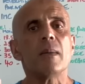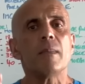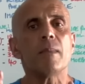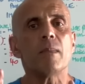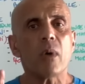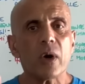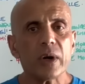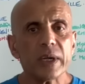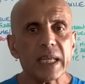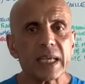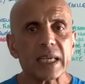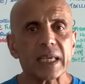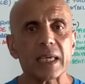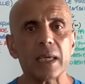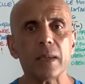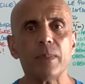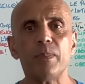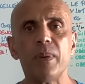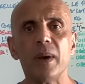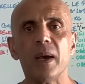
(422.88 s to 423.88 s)
mon
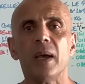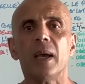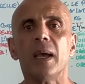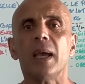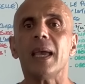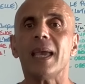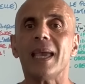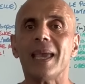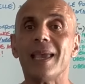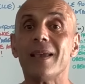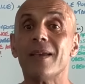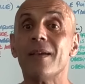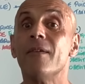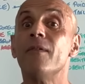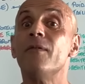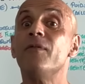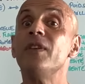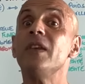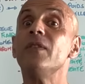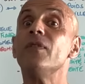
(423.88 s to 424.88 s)
équipe et
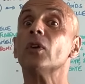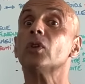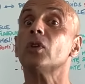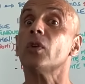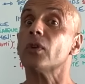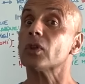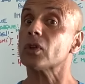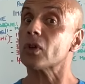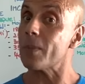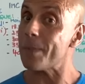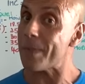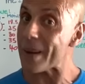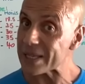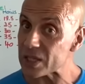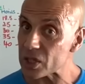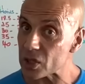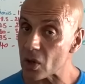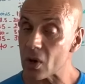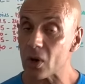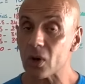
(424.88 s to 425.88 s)
vivre de votre
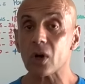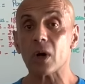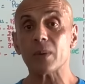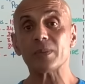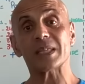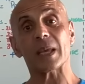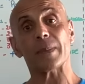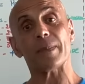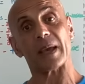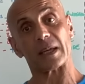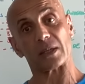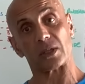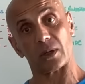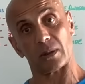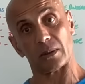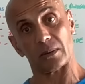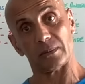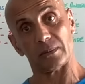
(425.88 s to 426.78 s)
passion comme ces personnes.